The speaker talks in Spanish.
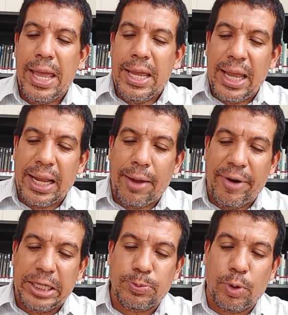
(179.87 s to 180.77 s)
y
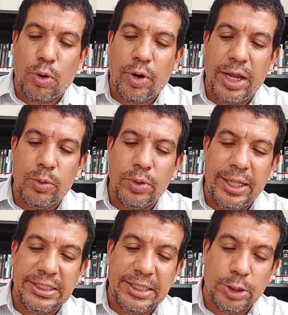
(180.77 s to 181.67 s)
acabarás por coger una de
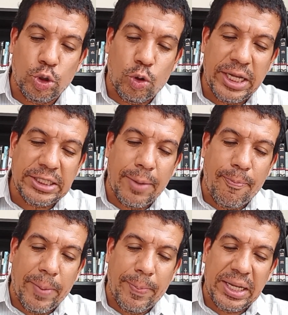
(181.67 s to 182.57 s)
estas hojas que
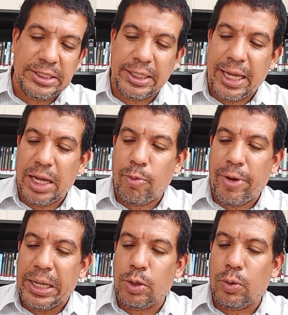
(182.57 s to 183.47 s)
empaparás en agua
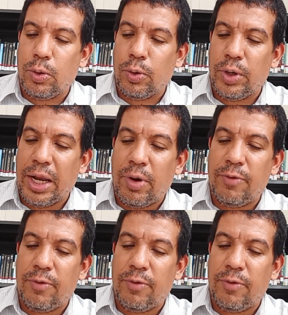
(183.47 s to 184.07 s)
y con la cual